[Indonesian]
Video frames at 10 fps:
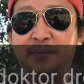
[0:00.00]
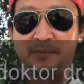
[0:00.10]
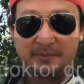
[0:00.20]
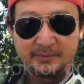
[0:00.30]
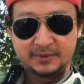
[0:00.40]
Om.
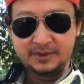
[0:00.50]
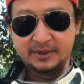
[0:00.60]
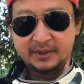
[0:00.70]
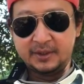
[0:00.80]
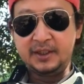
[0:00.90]

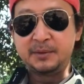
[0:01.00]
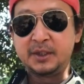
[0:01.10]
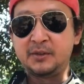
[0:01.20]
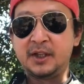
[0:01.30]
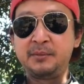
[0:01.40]
Ini
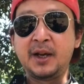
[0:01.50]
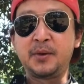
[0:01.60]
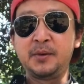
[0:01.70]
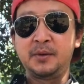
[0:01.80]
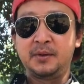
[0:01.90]
kebetulan
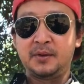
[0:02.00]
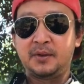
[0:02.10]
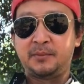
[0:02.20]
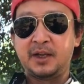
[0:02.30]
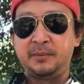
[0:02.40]
baru
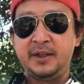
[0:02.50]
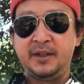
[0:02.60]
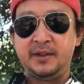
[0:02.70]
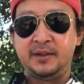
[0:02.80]
Om Amin.